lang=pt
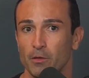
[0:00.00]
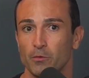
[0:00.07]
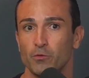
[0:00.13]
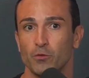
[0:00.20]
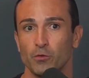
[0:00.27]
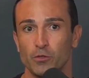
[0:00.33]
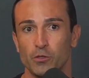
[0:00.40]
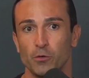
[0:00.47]

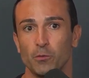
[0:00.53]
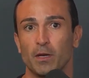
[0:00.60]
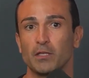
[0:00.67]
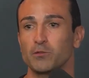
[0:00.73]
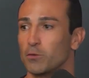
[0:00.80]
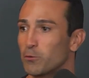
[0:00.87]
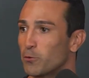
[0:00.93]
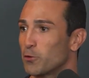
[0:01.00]
surgiu
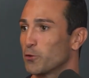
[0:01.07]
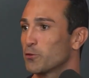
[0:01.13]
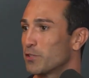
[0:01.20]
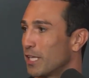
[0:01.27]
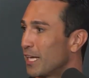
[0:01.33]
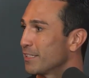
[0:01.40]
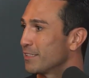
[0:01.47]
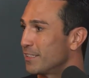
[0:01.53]
mais uma
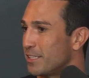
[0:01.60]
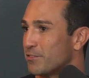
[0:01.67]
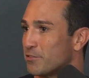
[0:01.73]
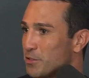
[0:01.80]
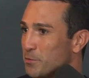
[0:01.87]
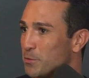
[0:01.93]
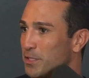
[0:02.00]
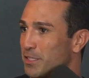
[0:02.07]
curiosidade dentro
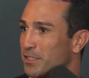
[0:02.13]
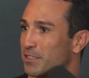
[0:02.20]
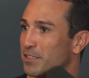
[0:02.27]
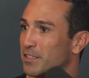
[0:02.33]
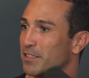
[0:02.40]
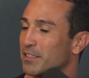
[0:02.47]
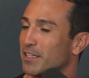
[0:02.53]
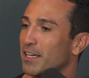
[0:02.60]
de mim,
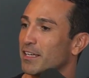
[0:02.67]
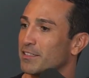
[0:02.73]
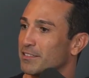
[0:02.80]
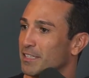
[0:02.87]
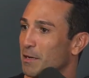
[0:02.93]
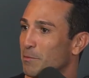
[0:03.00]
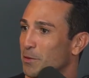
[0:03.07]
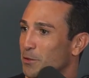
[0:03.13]
que é
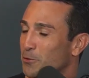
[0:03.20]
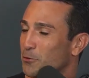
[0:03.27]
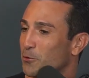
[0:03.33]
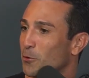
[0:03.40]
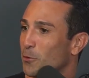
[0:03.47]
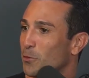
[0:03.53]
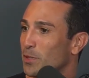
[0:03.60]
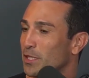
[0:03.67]
saber
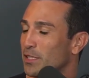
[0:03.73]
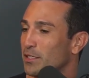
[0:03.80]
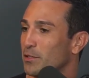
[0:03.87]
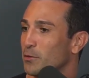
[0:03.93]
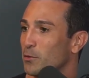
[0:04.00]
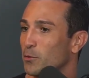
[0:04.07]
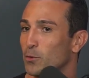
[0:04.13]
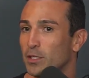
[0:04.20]

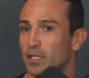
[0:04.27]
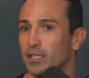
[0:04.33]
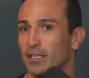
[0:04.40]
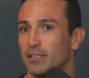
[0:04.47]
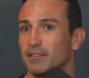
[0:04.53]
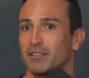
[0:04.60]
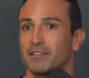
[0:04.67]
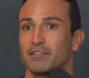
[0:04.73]
sobre o que,
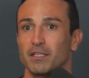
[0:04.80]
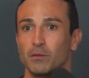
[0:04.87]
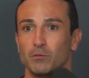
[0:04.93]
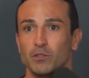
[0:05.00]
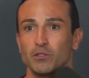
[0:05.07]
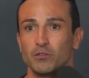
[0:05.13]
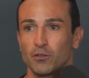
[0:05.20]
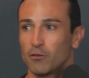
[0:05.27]
que a
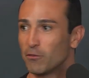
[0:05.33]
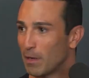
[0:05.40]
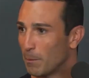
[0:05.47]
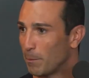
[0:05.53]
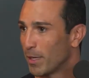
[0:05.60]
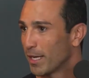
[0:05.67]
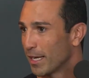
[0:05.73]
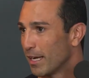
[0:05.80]
testemunha de Jeová
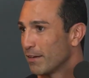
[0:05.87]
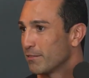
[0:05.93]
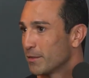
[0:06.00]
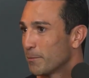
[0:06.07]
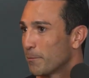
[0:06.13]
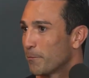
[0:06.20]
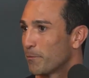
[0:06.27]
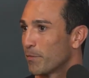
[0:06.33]

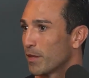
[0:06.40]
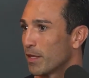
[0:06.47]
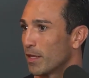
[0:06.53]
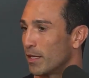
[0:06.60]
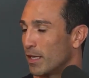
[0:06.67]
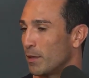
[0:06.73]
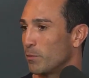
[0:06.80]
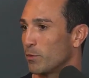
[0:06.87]
pregava.
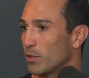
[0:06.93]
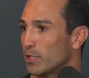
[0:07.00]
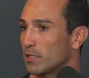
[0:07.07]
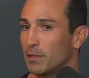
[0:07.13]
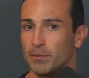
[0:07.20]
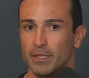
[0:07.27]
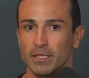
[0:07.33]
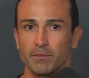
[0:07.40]
Né? Porque
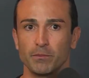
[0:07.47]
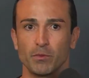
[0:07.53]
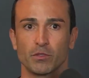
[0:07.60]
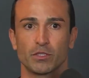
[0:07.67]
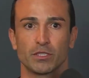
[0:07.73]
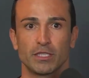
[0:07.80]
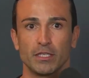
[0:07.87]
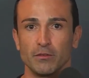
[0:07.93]
também,
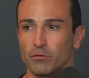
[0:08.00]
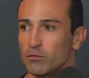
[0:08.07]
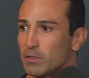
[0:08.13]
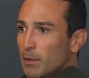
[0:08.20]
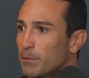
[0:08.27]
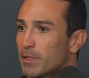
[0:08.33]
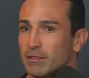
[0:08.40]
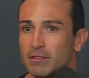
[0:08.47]
poxa, tem
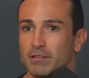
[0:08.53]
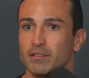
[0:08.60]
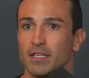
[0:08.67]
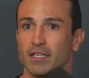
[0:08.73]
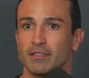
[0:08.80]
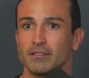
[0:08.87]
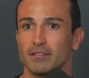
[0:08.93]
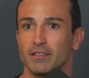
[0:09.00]
fundamentos
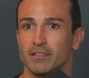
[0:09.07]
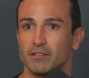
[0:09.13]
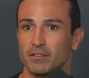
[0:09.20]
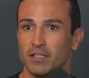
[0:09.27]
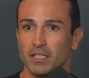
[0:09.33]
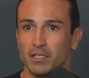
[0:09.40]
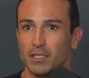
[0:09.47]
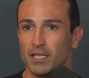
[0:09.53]
interessantes, o
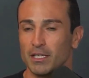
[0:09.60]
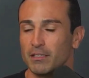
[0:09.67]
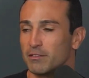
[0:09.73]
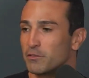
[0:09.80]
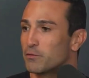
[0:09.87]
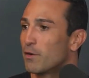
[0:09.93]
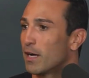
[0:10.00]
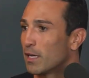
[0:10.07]
que, que
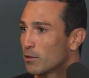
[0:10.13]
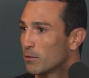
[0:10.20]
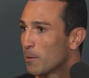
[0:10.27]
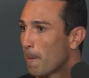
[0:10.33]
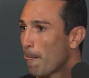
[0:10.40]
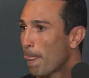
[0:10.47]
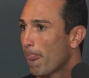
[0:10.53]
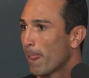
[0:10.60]
eles falam.
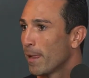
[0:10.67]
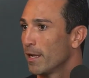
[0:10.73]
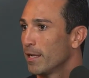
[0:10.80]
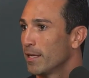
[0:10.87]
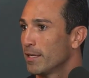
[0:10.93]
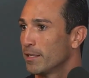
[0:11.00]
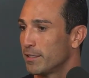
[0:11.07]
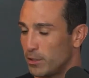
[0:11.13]

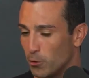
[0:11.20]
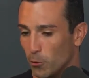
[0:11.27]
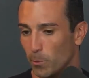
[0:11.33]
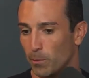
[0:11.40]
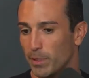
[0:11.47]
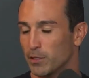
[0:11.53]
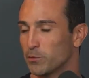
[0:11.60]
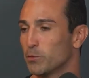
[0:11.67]
E eu,
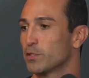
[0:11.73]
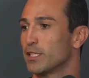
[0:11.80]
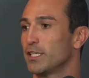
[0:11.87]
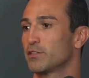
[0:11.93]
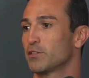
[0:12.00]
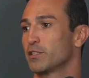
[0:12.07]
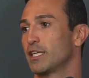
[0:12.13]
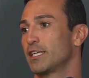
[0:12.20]
mesmo
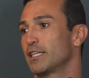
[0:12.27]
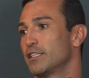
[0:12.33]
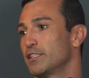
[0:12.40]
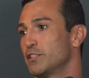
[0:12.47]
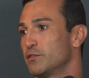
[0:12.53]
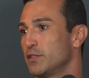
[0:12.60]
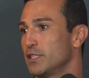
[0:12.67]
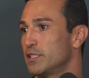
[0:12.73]
dentro da igreja
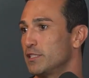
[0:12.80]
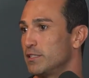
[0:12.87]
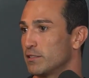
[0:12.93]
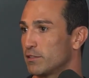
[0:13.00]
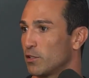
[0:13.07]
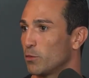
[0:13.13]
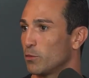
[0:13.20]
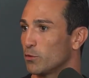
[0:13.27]

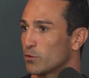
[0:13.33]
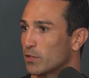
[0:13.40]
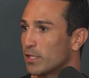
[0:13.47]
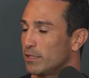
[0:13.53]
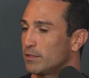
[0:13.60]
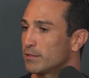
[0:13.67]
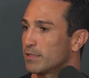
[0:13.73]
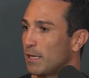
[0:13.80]
adventista, eu
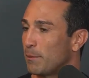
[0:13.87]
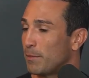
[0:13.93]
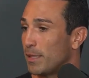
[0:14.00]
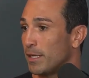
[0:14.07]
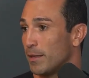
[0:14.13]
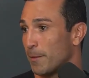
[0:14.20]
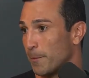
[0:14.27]
busquei saber.